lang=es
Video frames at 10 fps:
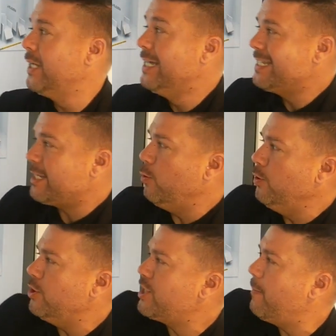
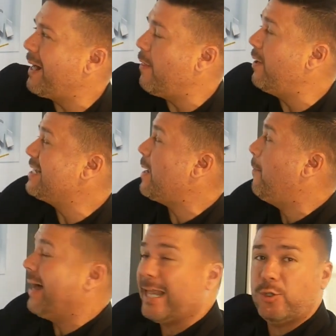Segundo, separadores
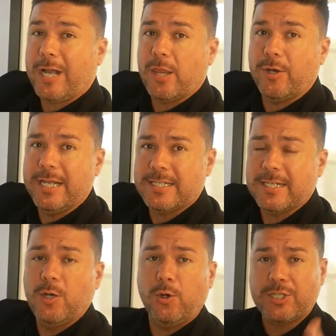para tocadores,
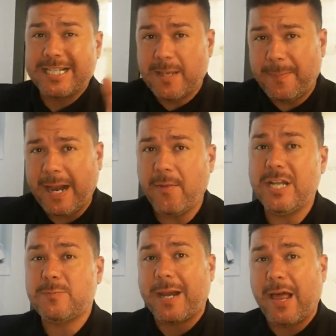o sea,
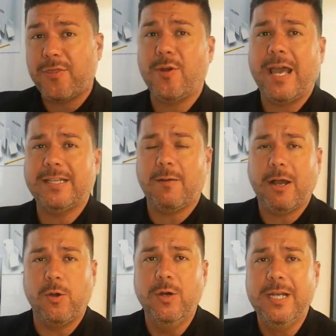separadores para la zona de
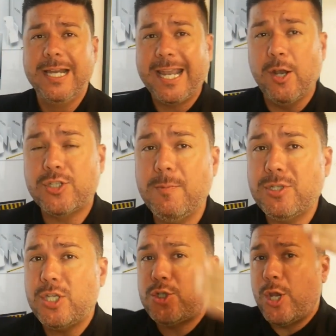trabajo, que los hemos
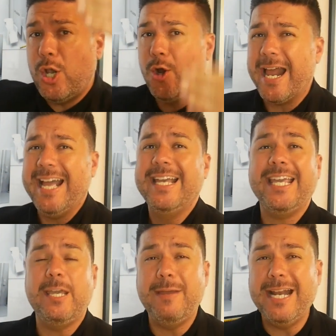hecho en lona
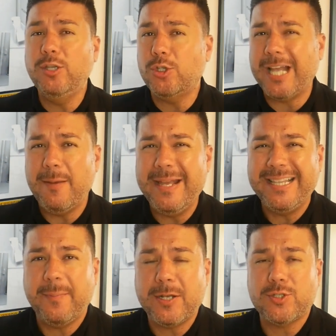y vienen
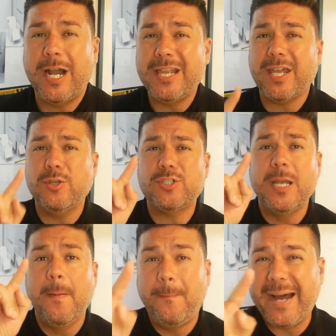totalmente personalizados
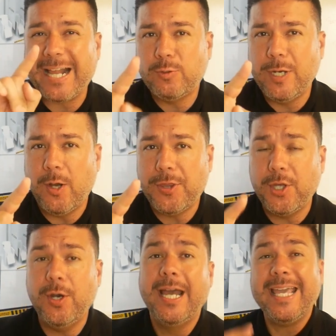para tu
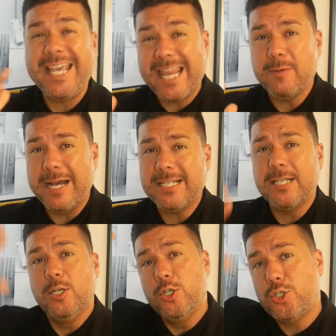negocio y además
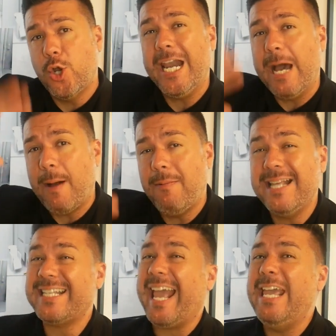son
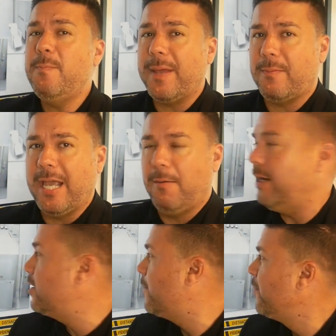lavables e
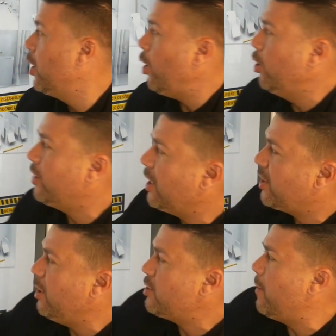impermeables. Lo
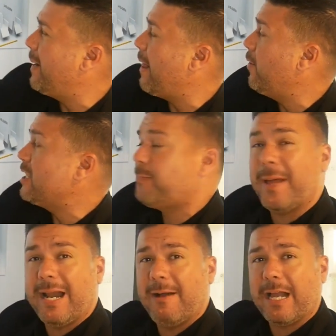tercero, separadores
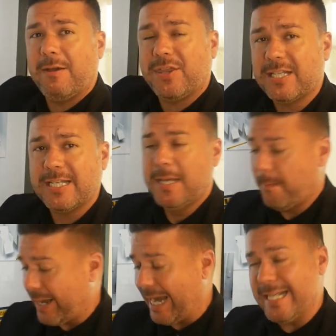para lavacabezas,
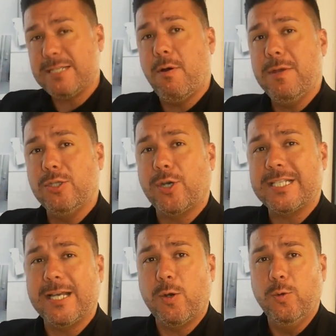para en ese momento que
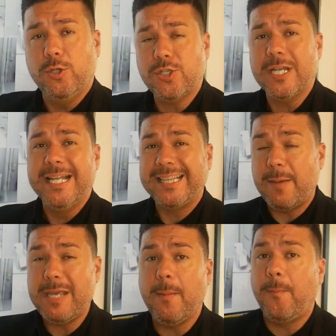están juntos
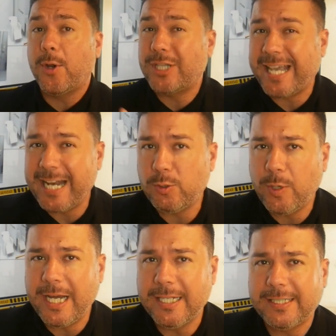también proteger a tu
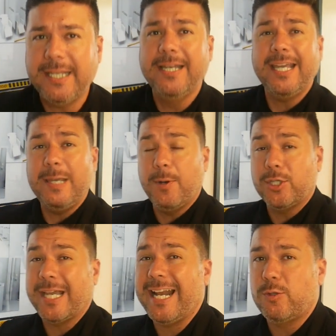cliente y
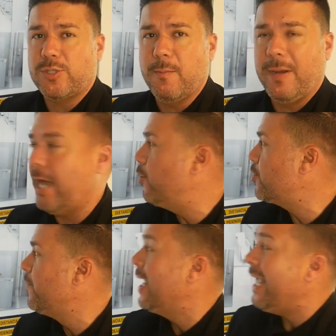proteger a tus empleados.
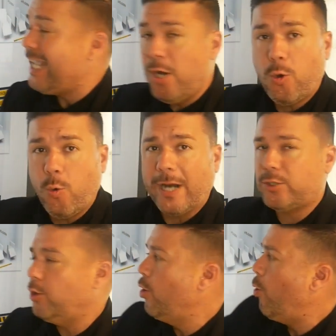Y lo
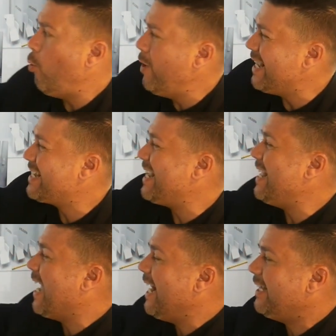cuarto, una
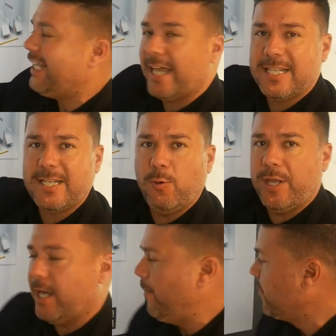señalética de
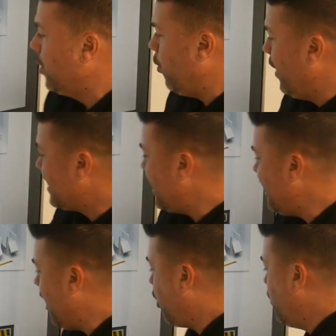seguridad, una
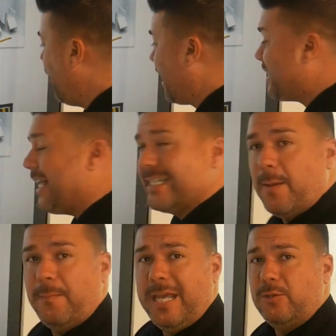señal como la que estás
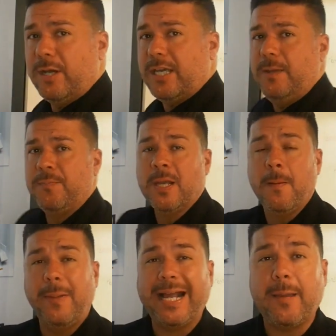viendo aquí,
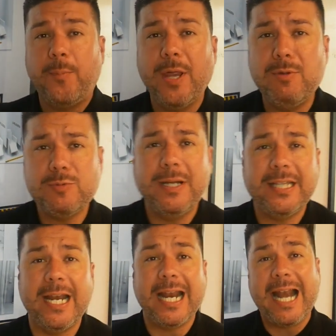para que podamos
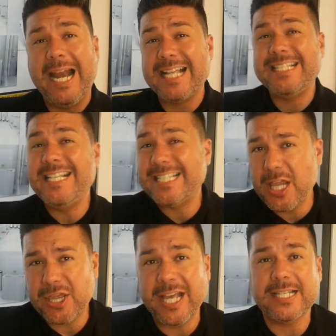mantener las
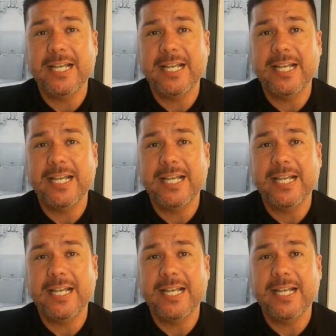distancias